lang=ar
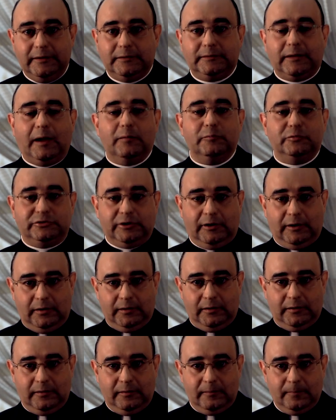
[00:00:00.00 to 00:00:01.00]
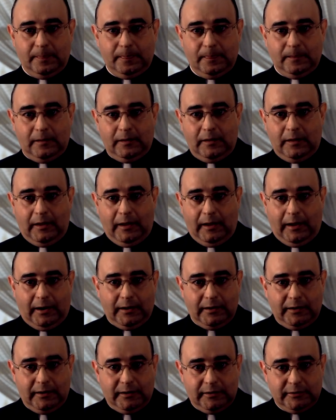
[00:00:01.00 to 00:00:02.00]
نتعمشق
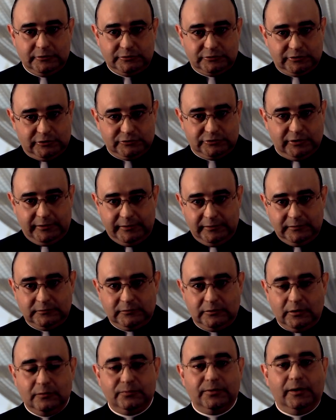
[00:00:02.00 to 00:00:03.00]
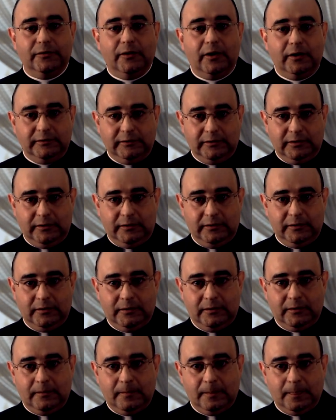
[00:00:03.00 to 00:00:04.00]
على شجرة الفضايل
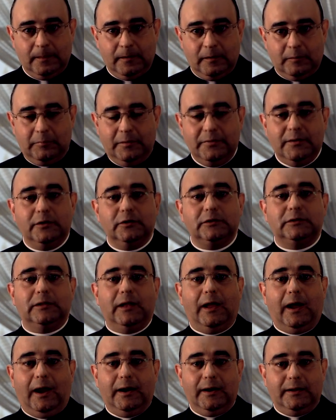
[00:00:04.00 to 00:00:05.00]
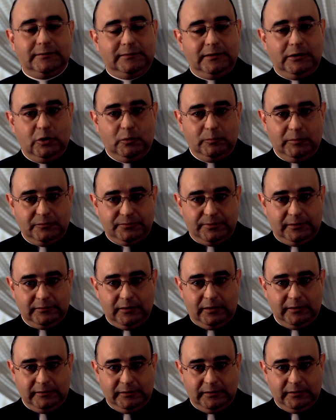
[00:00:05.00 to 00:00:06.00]
بدنا نطلع على سلم
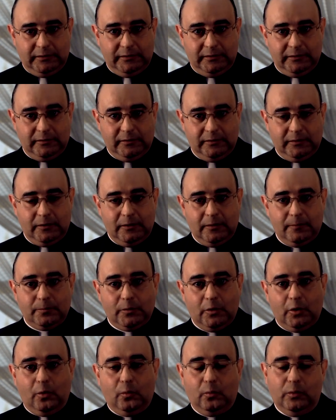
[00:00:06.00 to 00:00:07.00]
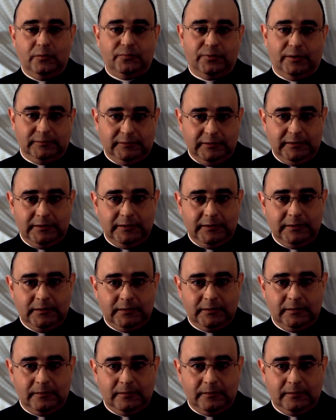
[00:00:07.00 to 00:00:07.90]
الفضايل والفضيلة